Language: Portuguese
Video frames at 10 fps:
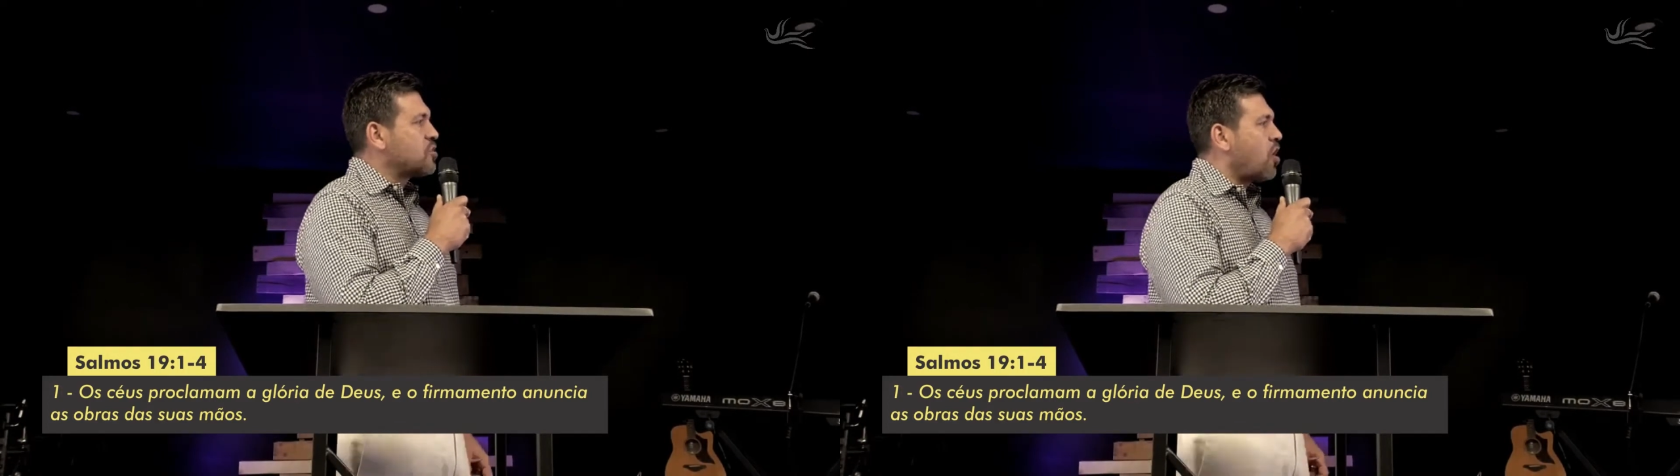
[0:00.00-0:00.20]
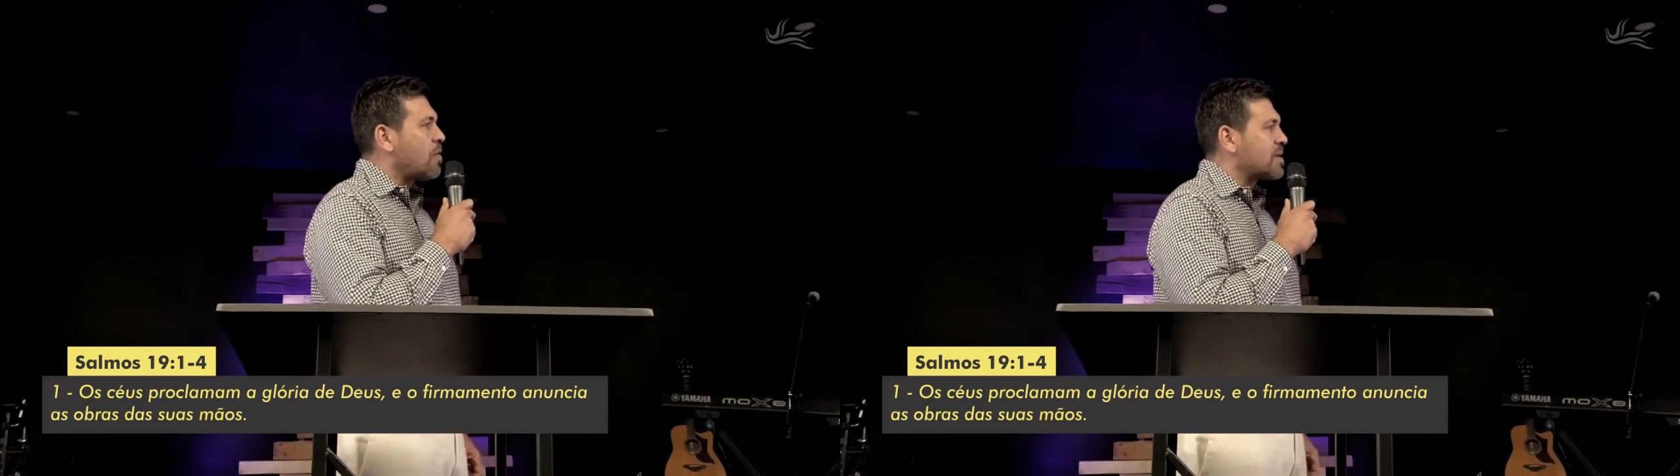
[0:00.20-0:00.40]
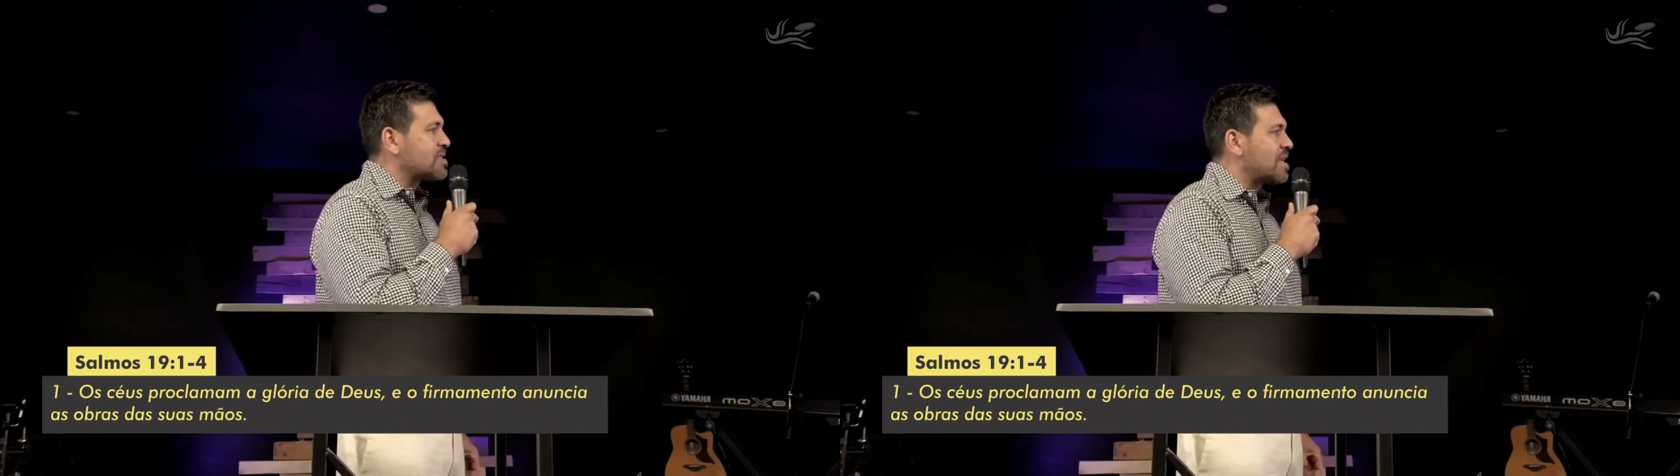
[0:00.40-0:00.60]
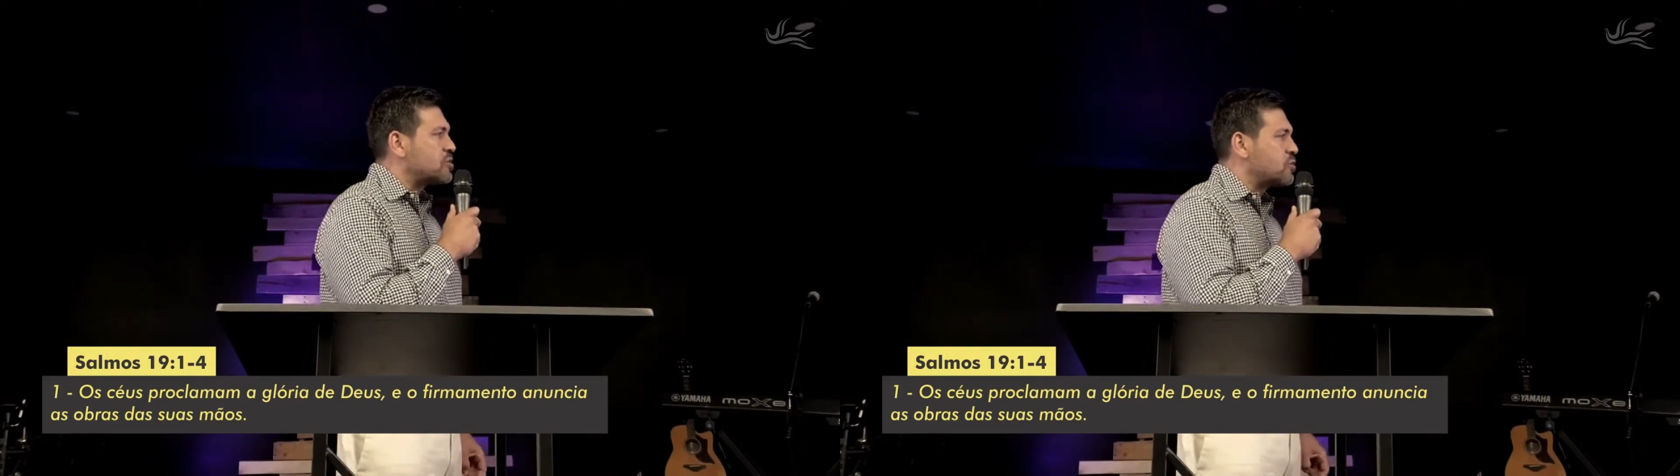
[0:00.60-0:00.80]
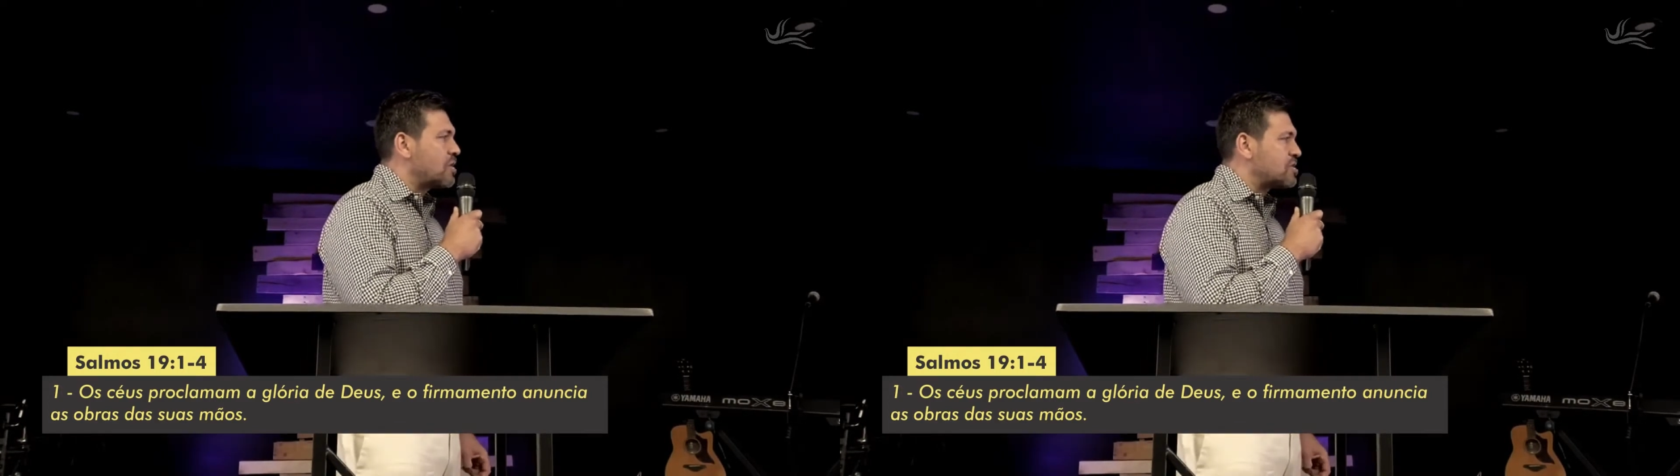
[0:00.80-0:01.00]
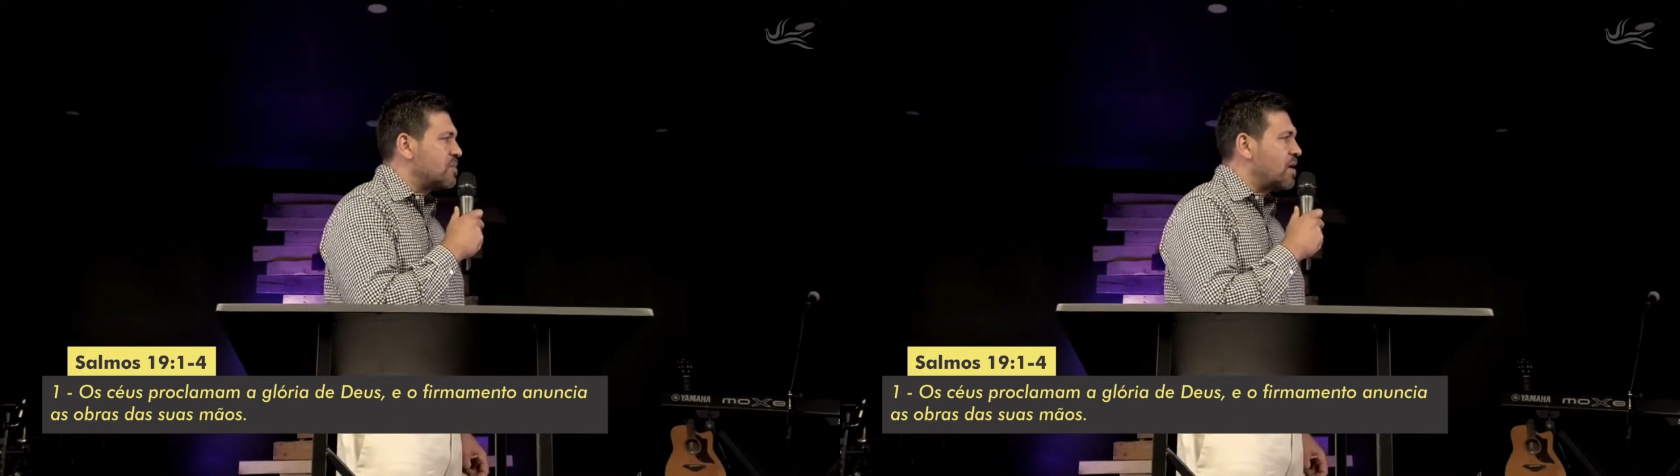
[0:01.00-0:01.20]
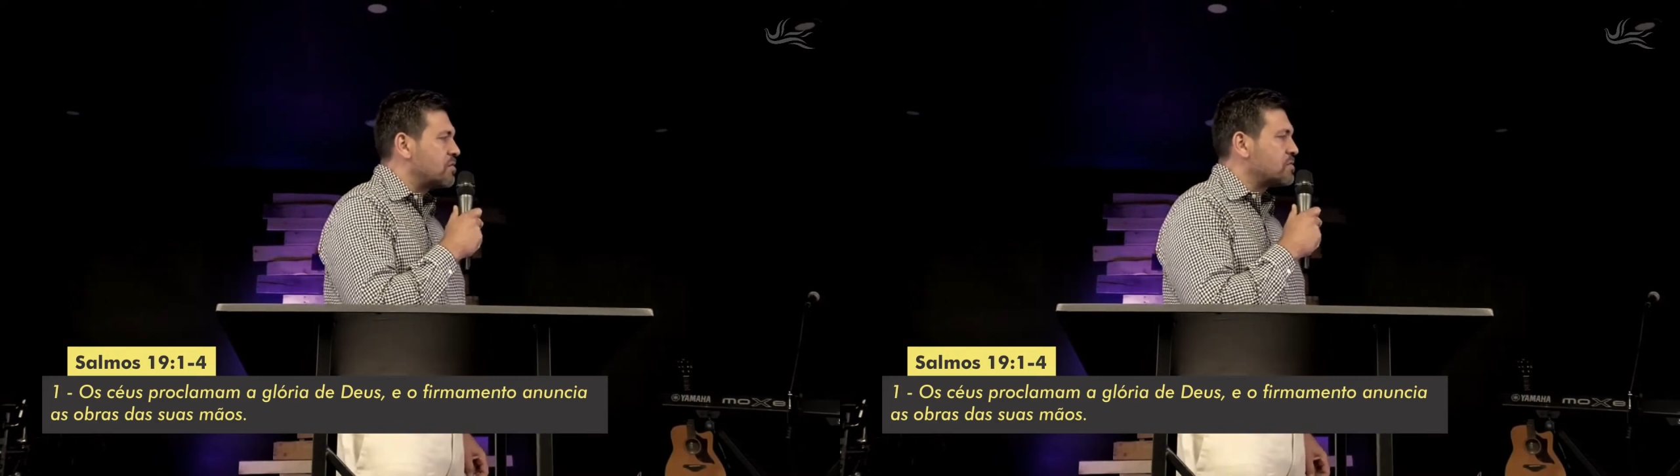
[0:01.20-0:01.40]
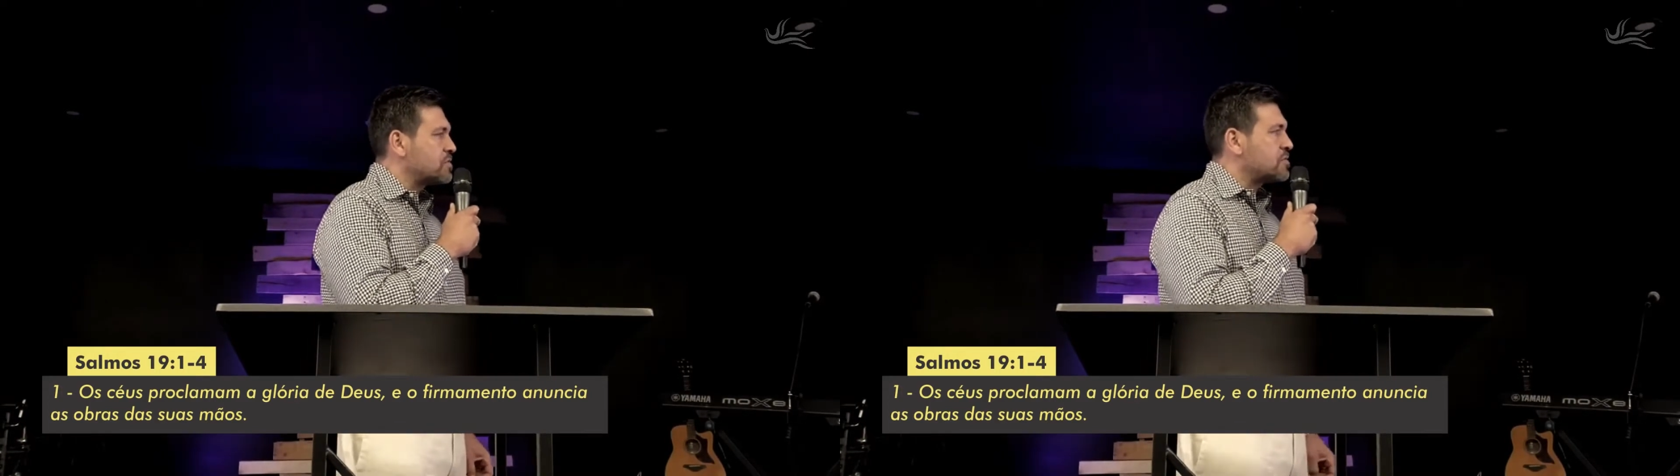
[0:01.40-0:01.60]
as obras das suas
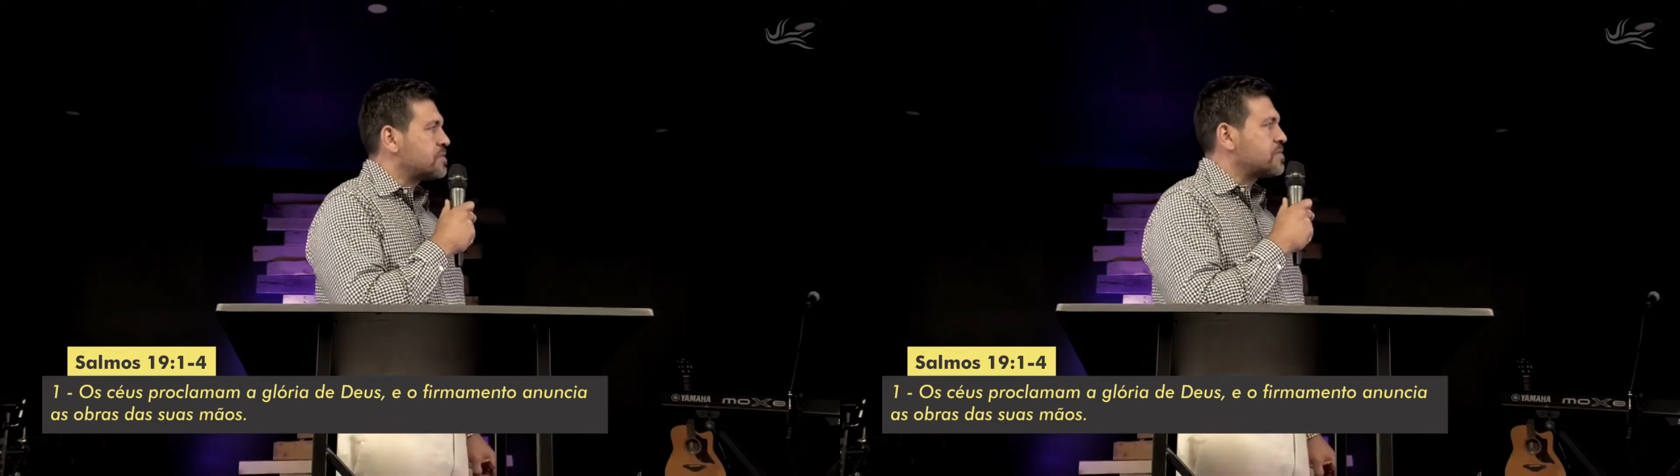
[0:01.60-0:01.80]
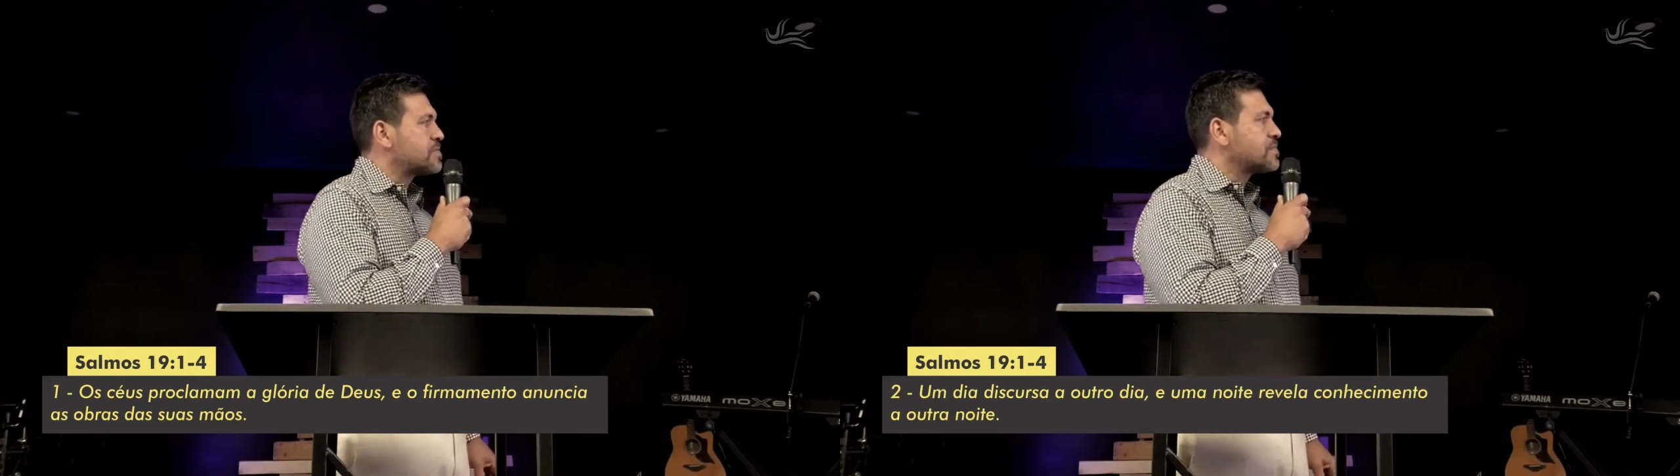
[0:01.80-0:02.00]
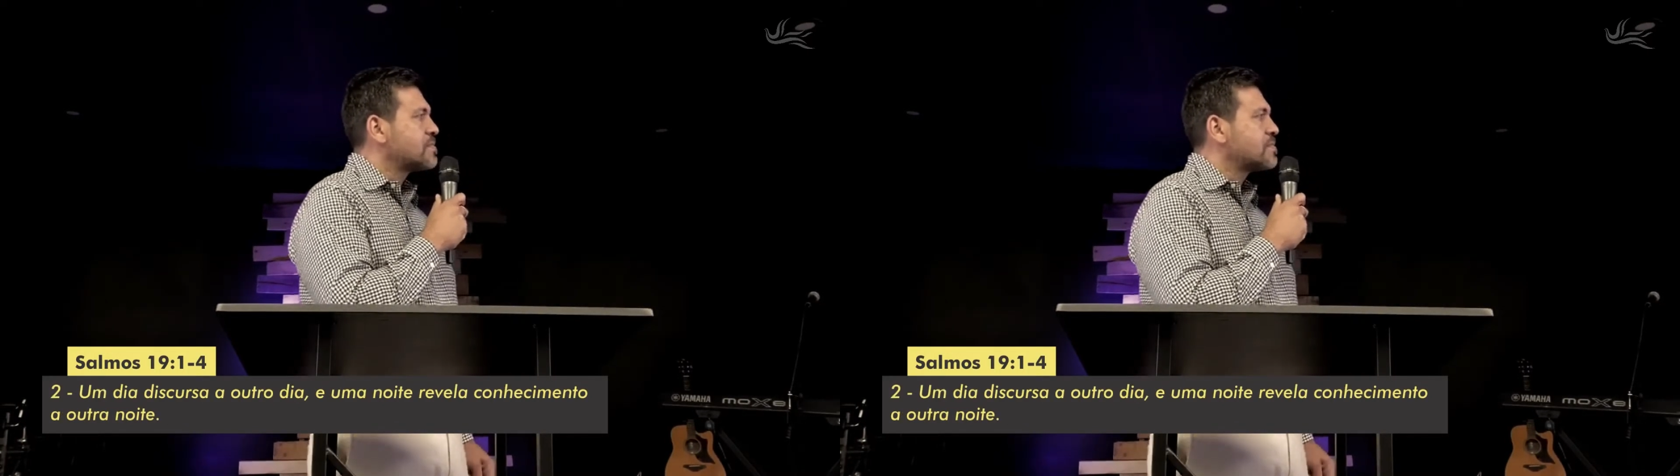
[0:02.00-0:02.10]
mãos.